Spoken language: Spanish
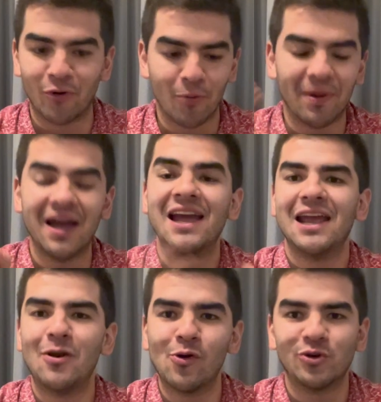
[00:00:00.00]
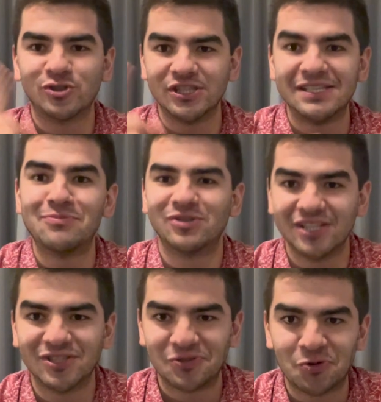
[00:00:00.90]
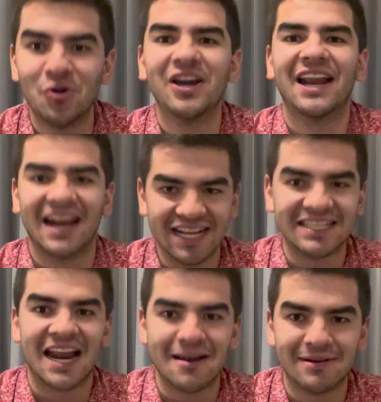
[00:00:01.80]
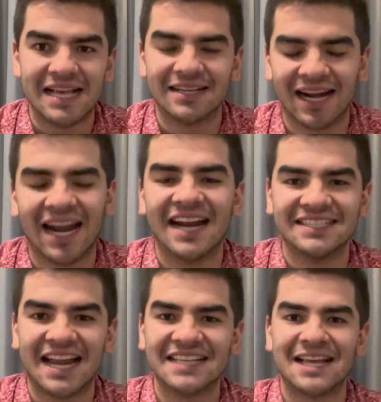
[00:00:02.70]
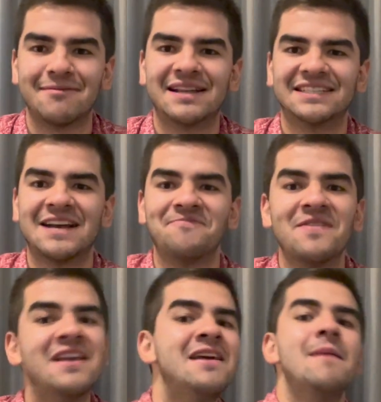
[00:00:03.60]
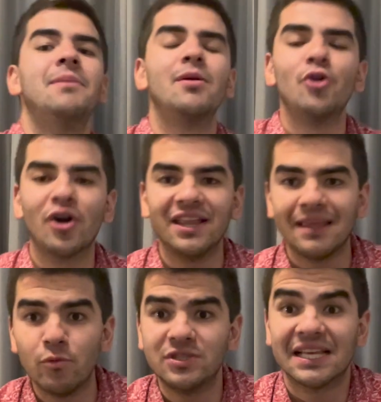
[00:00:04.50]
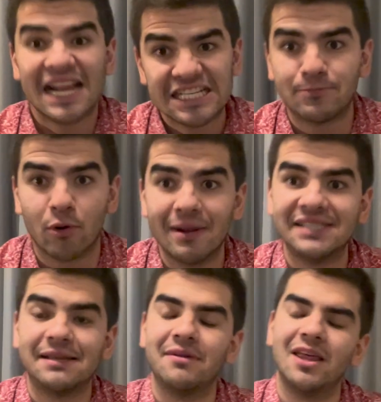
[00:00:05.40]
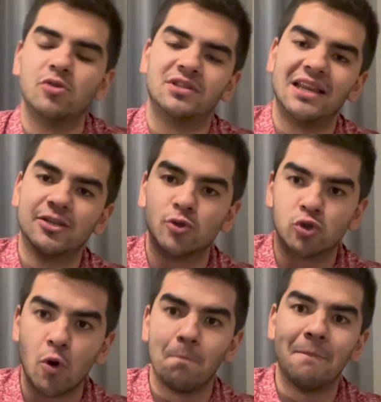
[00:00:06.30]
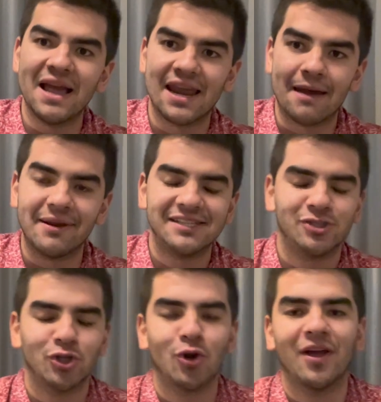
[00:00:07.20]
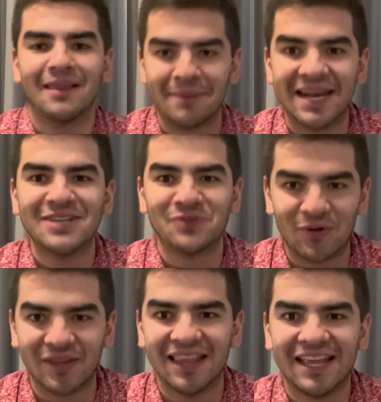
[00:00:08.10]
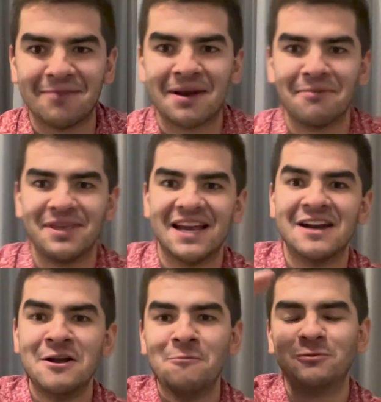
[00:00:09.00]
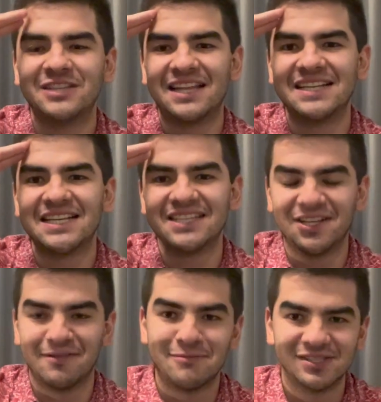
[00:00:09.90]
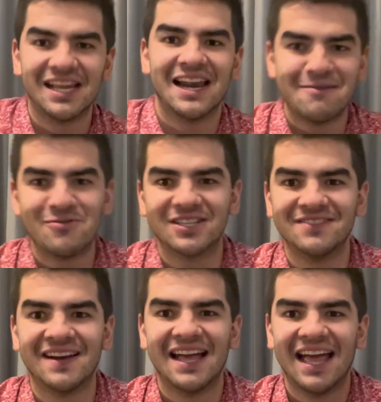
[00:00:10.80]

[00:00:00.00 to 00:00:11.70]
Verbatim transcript: Europa y luego estoy 100% seguro que regresará al regresarás al Barça. Pero bueno, gente, muchas gracias por ver este video. Si les gustó, vayan a ver este otro que también es una auténtica maravilla. Muchas gracias y nos vemos a la próxima.